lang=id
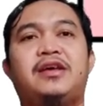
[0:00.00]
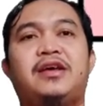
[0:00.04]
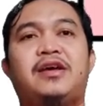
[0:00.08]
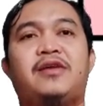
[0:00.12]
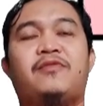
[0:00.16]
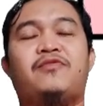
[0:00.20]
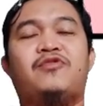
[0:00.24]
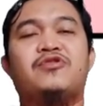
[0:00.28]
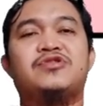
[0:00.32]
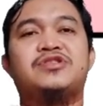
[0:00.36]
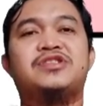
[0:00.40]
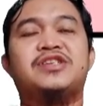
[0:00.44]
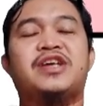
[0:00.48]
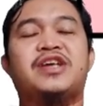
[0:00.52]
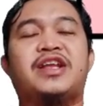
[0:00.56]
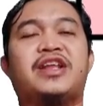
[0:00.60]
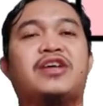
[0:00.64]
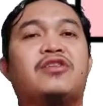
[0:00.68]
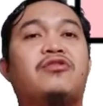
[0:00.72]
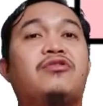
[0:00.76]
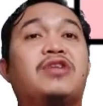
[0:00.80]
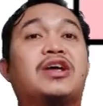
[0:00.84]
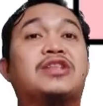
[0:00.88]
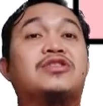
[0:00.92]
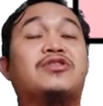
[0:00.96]
fungsinya
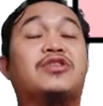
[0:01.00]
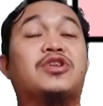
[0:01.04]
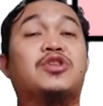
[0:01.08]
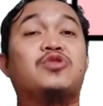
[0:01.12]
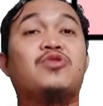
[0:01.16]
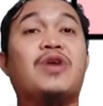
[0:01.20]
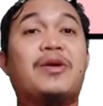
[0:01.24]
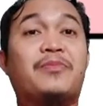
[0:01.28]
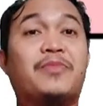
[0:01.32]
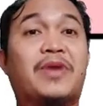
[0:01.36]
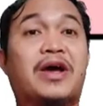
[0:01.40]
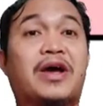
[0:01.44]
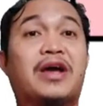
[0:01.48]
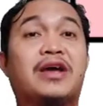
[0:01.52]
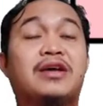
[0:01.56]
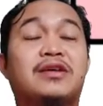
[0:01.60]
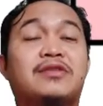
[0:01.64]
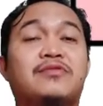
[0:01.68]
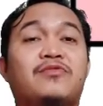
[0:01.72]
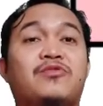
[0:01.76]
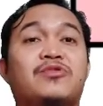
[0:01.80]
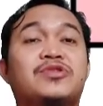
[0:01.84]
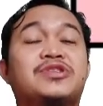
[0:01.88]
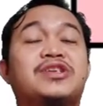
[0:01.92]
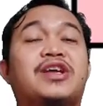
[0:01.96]
regulator itu apa?
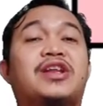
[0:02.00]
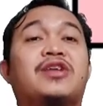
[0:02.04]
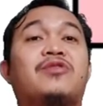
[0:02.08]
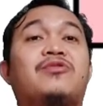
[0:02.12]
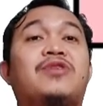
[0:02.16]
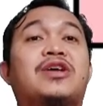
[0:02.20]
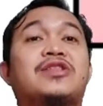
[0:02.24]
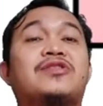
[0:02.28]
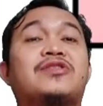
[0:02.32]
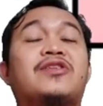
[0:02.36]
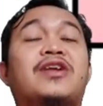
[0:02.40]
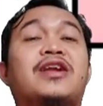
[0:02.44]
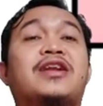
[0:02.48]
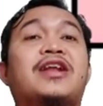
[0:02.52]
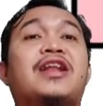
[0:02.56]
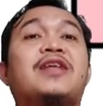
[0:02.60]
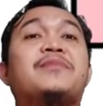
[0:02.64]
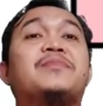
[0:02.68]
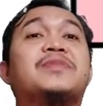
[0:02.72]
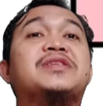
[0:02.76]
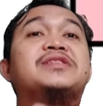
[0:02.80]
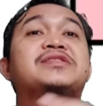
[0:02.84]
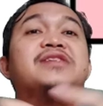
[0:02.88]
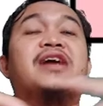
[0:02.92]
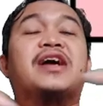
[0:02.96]
Fungsinya regulator adalah
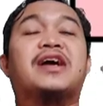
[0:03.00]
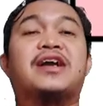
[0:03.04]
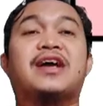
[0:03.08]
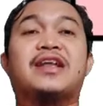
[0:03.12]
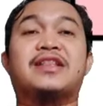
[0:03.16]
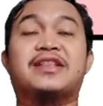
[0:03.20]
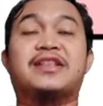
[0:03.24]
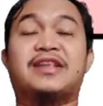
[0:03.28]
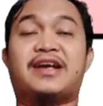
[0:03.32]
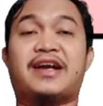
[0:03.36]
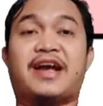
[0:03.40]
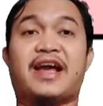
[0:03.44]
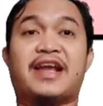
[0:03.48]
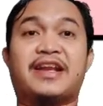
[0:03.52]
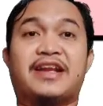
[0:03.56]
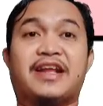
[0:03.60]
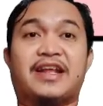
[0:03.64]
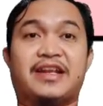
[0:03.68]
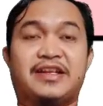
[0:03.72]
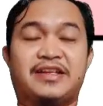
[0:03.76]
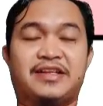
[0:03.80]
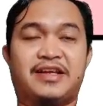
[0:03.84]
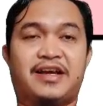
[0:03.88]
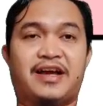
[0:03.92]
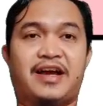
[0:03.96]
menjaga
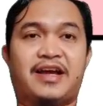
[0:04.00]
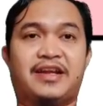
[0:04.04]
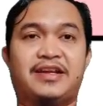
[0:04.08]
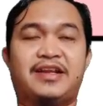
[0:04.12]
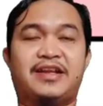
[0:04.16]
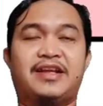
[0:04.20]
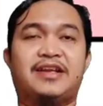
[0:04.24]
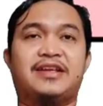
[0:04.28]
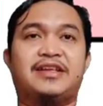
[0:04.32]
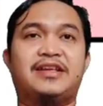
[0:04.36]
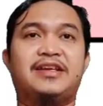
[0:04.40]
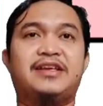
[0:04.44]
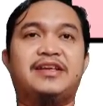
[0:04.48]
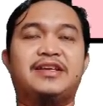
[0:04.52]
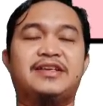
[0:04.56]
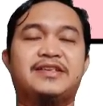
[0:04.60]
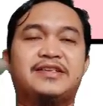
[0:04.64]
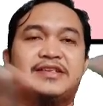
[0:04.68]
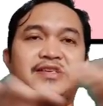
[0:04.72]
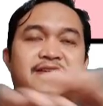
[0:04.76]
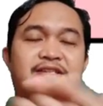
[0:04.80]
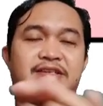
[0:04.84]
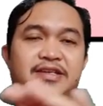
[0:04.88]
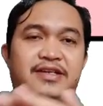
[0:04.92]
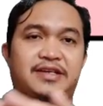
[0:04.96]
tekanan yang ada di
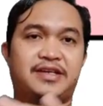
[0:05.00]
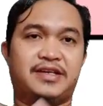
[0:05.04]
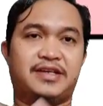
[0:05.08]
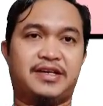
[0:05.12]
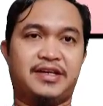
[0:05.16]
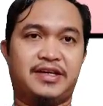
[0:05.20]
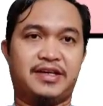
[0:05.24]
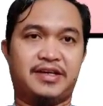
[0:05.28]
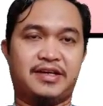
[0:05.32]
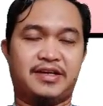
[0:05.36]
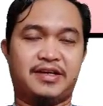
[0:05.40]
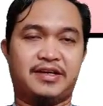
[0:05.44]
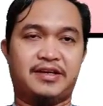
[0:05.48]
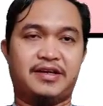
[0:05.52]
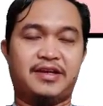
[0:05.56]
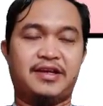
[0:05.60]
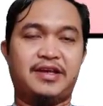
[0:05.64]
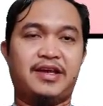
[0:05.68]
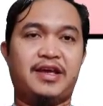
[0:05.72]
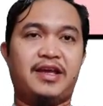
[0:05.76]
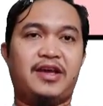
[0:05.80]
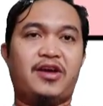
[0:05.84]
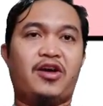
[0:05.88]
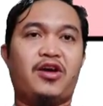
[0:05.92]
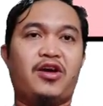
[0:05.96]
uh,
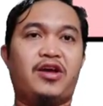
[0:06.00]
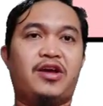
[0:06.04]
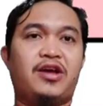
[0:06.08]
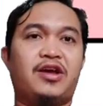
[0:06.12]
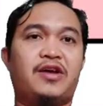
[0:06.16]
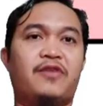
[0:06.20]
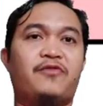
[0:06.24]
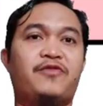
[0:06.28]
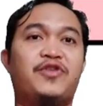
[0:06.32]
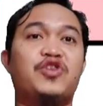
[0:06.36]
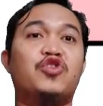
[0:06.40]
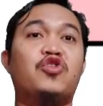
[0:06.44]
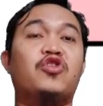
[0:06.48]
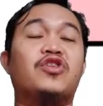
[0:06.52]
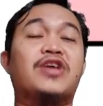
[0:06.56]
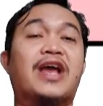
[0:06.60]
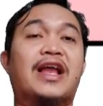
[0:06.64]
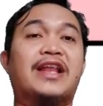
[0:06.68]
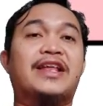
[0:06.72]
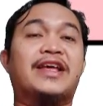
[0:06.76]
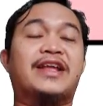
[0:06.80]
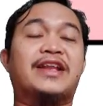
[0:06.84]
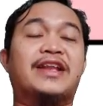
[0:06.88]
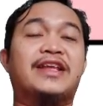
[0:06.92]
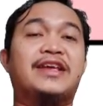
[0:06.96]
fuel
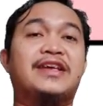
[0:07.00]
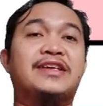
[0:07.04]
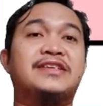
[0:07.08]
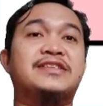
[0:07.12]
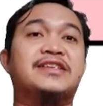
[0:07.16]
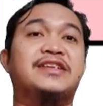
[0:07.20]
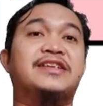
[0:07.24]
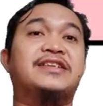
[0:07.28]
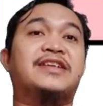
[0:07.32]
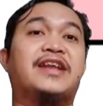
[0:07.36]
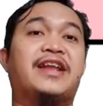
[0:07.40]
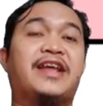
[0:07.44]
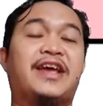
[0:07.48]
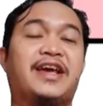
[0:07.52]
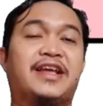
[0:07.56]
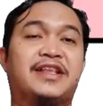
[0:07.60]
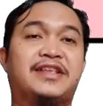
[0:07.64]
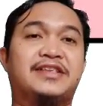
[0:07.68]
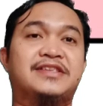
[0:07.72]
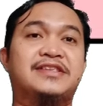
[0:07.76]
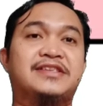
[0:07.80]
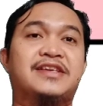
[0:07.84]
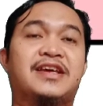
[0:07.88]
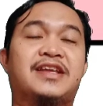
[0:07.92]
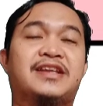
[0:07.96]
galeri silinder head.
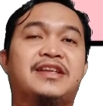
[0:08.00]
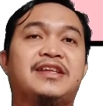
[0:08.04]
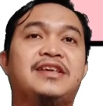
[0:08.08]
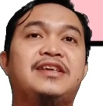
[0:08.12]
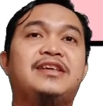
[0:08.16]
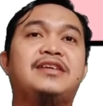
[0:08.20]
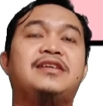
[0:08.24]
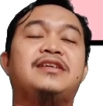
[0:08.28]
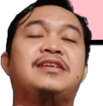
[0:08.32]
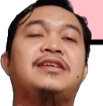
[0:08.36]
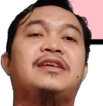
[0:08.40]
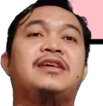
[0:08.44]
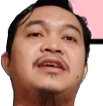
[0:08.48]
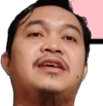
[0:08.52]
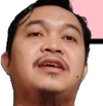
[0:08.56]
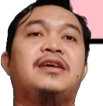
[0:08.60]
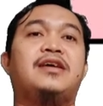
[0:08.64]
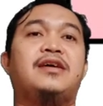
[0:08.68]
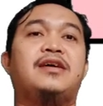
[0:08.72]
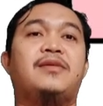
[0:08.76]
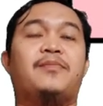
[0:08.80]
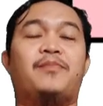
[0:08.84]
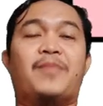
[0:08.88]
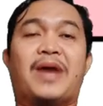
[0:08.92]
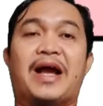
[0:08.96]
Jadi
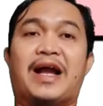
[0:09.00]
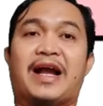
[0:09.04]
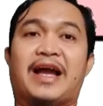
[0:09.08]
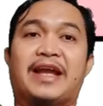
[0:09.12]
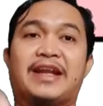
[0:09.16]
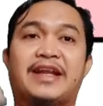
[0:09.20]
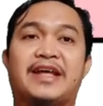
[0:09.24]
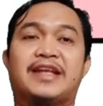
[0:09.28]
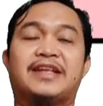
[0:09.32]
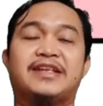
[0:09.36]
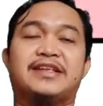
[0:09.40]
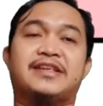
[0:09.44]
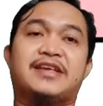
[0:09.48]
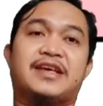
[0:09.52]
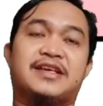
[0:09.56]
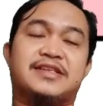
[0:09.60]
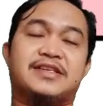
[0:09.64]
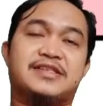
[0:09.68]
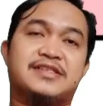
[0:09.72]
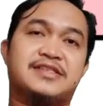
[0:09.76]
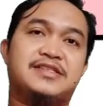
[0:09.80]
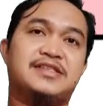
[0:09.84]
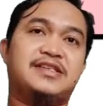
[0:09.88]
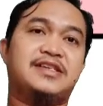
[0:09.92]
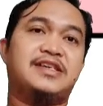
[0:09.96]
makanannya
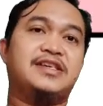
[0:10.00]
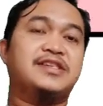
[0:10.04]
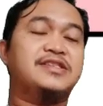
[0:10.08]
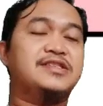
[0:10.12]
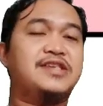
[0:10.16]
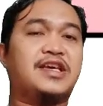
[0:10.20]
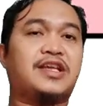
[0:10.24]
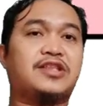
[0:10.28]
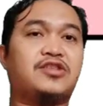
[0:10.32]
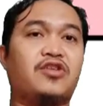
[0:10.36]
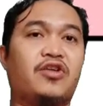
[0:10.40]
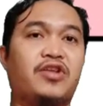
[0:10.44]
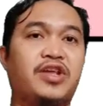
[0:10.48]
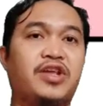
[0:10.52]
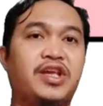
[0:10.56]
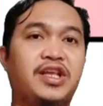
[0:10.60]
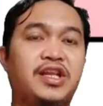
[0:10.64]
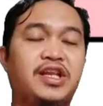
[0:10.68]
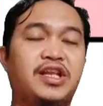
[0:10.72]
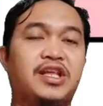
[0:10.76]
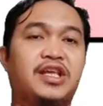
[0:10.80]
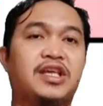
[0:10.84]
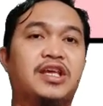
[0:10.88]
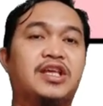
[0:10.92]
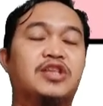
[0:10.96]
si injektor
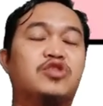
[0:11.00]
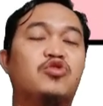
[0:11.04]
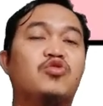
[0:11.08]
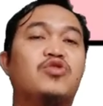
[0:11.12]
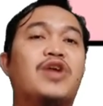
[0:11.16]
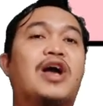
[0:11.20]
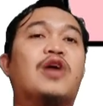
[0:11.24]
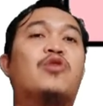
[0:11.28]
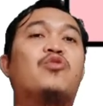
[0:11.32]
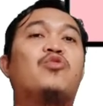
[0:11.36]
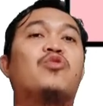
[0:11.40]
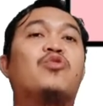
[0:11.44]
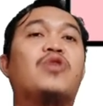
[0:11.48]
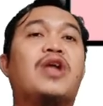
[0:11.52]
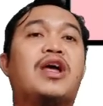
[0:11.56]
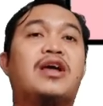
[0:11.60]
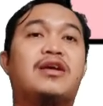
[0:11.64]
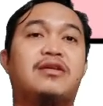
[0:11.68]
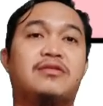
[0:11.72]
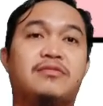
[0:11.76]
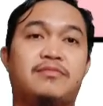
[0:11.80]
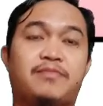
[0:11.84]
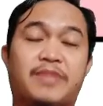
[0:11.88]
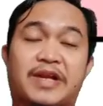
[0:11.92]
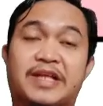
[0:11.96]
ini itu nggak
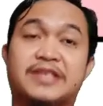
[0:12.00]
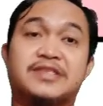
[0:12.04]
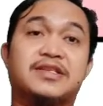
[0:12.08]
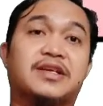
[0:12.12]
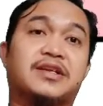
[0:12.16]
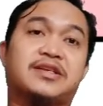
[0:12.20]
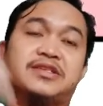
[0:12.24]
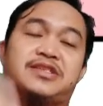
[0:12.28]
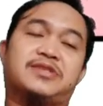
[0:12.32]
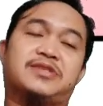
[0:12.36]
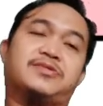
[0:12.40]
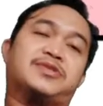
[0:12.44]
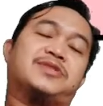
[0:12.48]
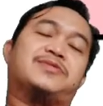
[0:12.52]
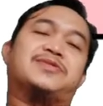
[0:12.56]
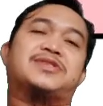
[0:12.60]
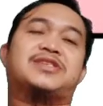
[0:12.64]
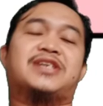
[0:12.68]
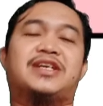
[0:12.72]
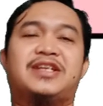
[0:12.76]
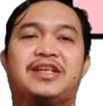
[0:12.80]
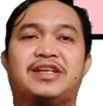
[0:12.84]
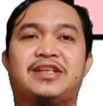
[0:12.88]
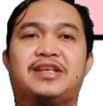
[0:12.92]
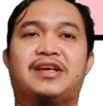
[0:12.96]
kurang pressure sama-sama
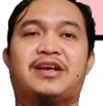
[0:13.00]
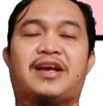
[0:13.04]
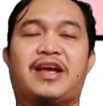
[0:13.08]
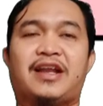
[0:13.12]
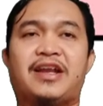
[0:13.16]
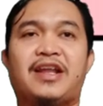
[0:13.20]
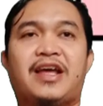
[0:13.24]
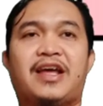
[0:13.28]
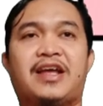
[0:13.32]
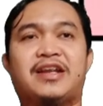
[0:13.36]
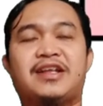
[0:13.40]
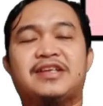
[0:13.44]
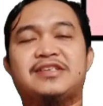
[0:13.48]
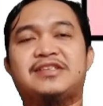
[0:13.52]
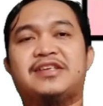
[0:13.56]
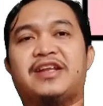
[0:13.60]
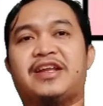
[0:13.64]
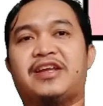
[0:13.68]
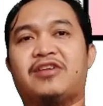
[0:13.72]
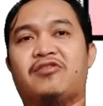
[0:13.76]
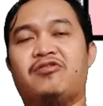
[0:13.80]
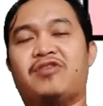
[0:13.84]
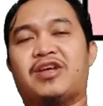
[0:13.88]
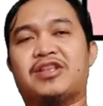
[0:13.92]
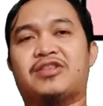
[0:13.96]
sekalian ya karena ada si
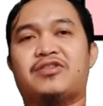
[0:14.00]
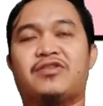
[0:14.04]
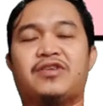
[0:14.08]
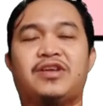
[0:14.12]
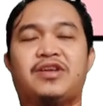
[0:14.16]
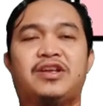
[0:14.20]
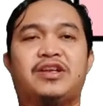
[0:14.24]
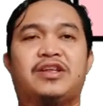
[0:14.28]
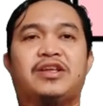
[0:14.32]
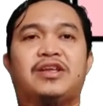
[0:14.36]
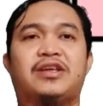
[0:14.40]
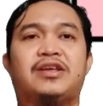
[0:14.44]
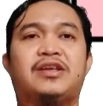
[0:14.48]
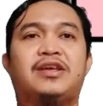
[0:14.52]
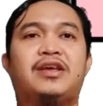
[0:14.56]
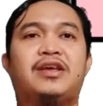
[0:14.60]
regulator ini